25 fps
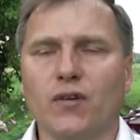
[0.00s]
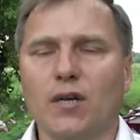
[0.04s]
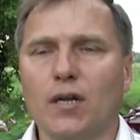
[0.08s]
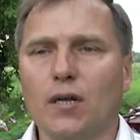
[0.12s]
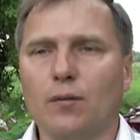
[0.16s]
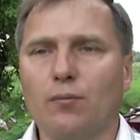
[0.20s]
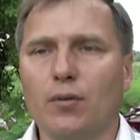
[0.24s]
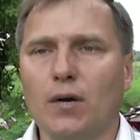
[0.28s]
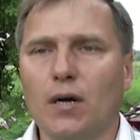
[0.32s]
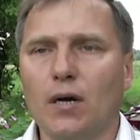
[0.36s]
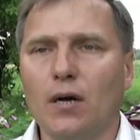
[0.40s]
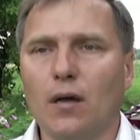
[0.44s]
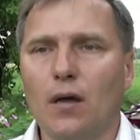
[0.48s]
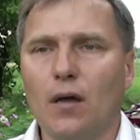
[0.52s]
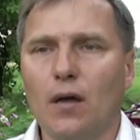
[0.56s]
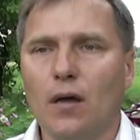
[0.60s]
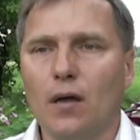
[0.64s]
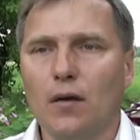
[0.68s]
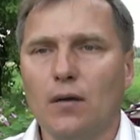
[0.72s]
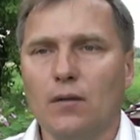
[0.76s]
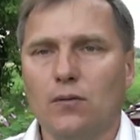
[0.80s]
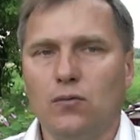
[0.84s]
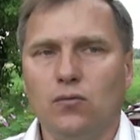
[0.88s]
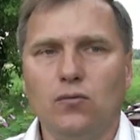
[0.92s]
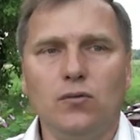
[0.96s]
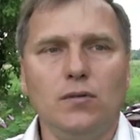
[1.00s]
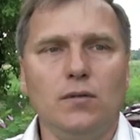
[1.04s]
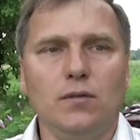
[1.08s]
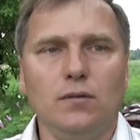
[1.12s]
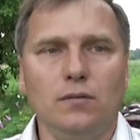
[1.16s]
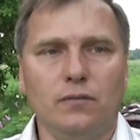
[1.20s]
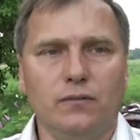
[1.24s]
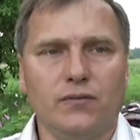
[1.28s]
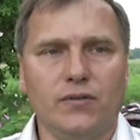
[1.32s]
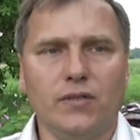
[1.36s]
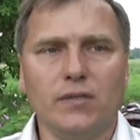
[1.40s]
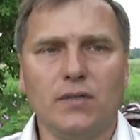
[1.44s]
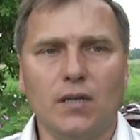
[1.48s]
в короба. Ну
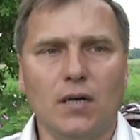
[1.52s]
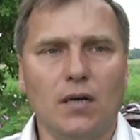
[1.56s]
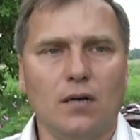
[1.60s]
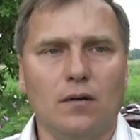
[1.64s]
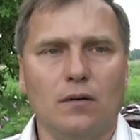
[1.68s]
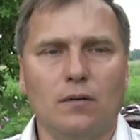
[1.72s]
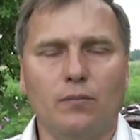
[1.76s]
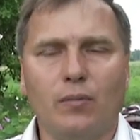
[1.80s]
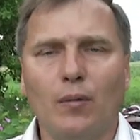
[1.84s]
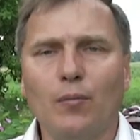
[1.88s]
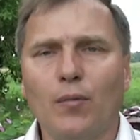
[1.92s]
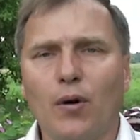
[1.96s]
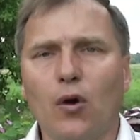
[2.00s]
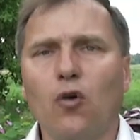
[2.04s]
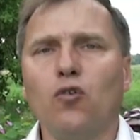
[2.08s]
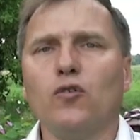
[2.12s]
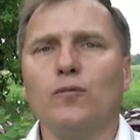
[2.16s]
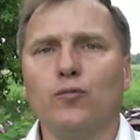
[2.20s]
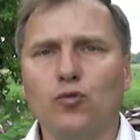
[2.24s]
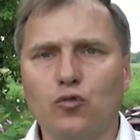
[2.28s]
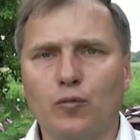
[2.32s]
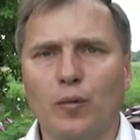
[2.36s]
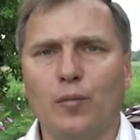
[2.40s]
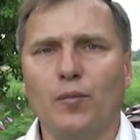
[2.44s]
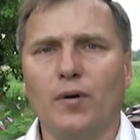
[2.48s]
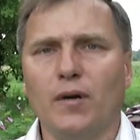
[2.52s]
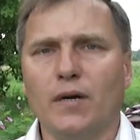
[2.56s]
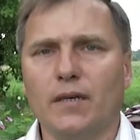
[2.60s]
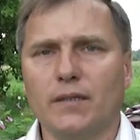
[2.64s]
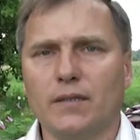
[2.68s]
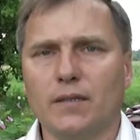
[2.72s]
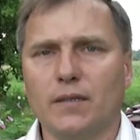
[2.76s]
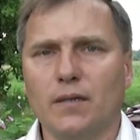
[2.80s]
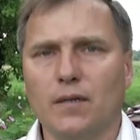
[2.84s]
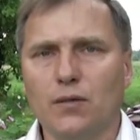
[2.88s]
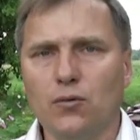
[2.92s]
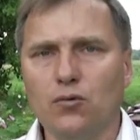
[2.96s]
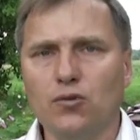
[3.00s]
и всегда помогаю, и буду
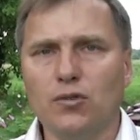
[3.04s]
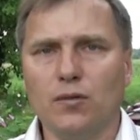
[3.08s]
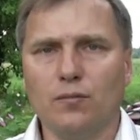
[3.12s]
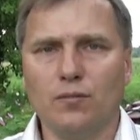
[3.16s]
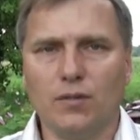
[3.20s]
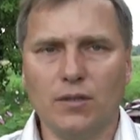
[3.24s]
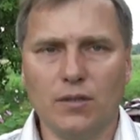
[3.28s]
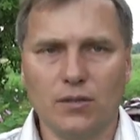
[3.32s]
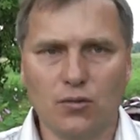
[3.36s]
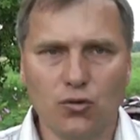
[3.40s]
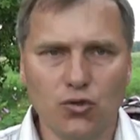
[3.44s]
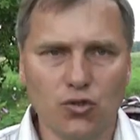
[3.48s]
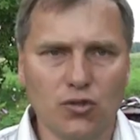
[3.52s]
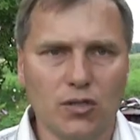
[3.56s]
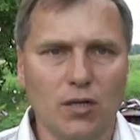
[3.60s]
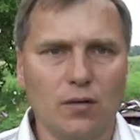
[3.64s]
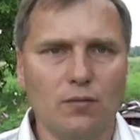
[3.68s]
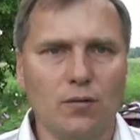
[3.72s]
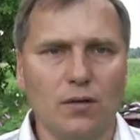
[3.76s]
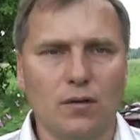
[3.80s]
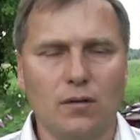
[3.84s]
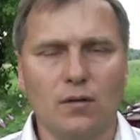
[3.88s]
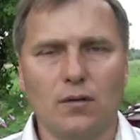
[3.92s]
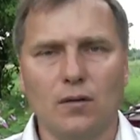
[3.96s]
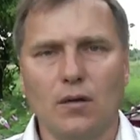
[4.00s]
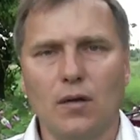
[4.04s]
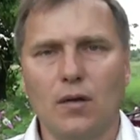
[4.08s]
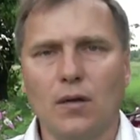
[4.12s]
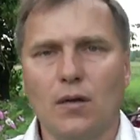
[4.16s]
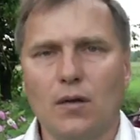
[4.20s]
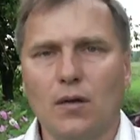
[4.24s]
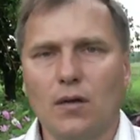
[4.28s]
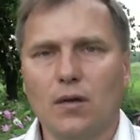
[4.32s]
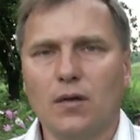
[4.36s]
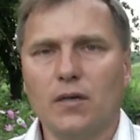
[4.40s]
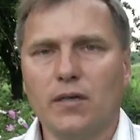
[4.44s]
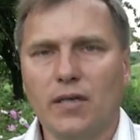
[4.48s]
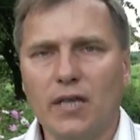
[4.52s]
помогать людям, и то же самое
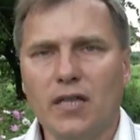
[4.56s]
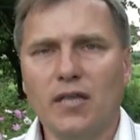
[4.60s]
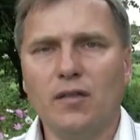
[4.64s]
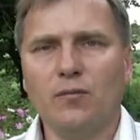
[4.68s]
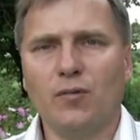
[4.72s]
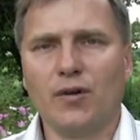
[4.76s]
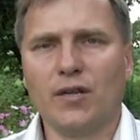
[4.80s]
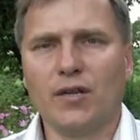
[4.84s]
Елене